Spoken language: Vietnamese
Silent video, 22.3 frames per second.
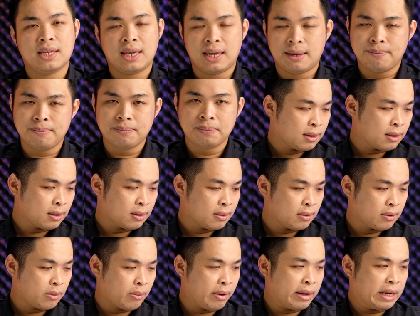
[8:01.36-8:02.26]
game
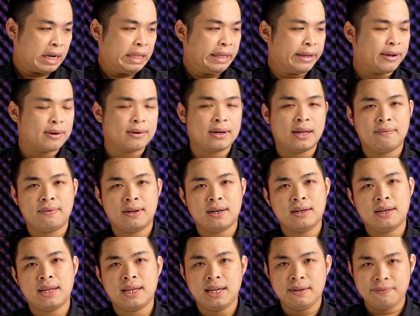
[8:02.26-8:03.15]
ngoài ra thì con này
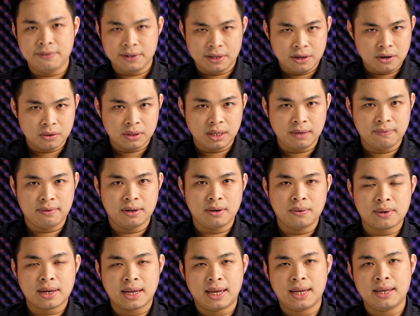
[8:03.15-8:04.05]
vẫn edit video thì vẫn
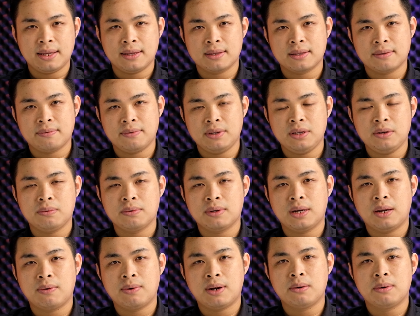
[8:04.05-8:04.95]
ok ví dụ
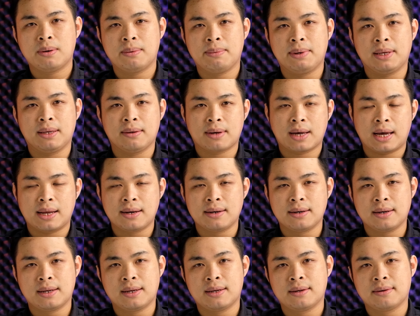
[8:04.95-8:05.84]
lâu lâu mà mình
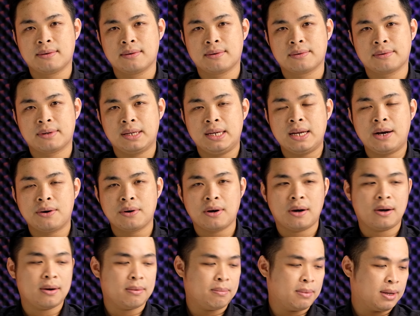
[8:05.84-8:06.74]
cần à, đi đâu
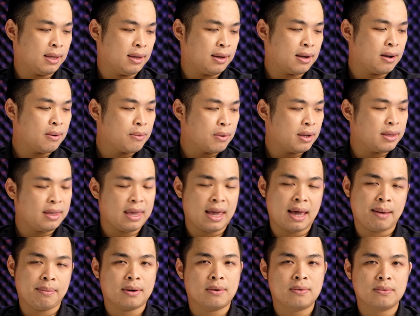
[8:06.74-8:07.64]
đó mình không có ở
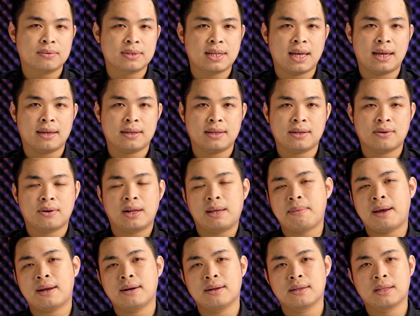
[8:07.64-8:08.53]
nhà mình không xài trên
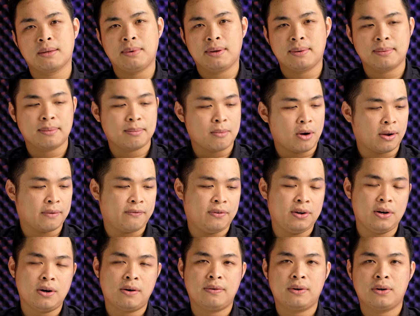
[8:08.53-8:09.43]
ngoài Mac được thì mình bỏ
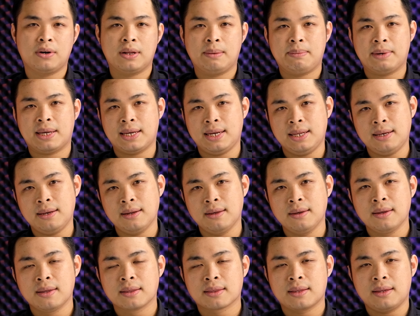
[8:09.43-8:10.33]
video vô rồi mình edit
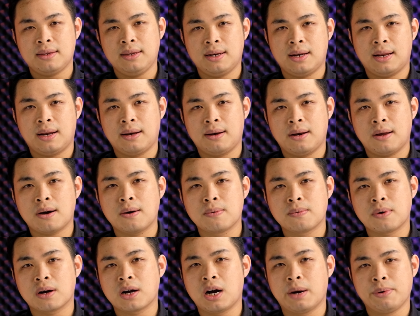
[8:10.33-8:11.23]
tất nhiên là nó
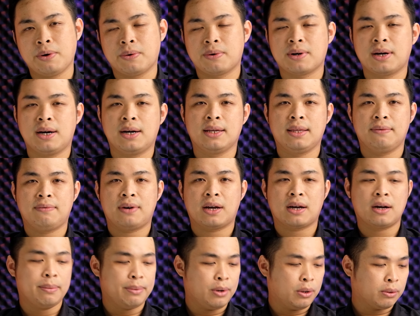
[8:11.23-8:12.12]
không có gpu rời và
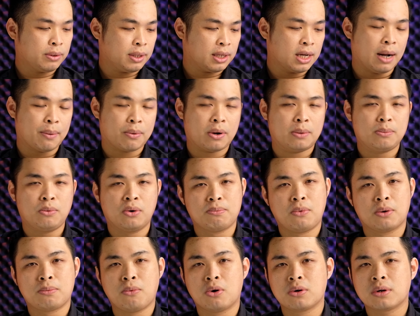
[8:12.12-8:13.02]
GPU tích hợp
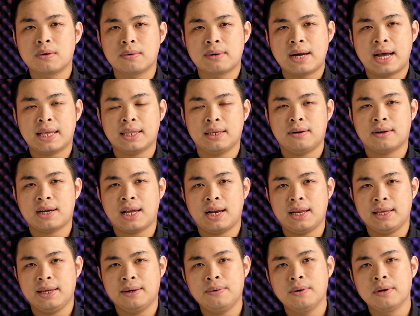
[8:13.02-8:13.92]
con 1140H thì nó khá
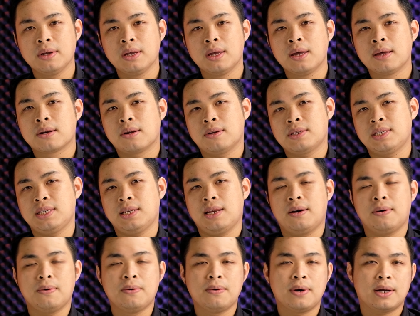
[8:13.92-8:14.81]
là yếu nó chỉ
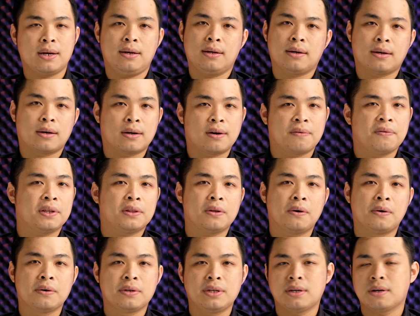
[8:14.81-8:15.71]
là UHD graphics
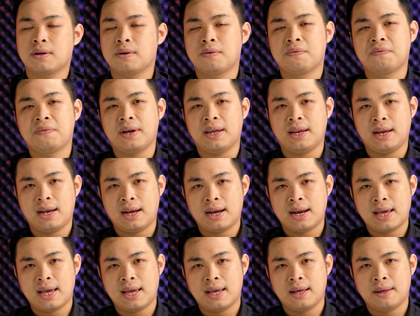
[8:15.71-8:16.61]
thôi chứ nó không phải
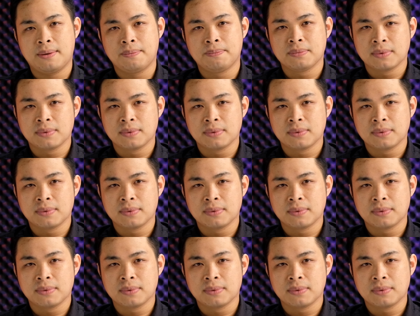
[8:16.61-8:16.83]
là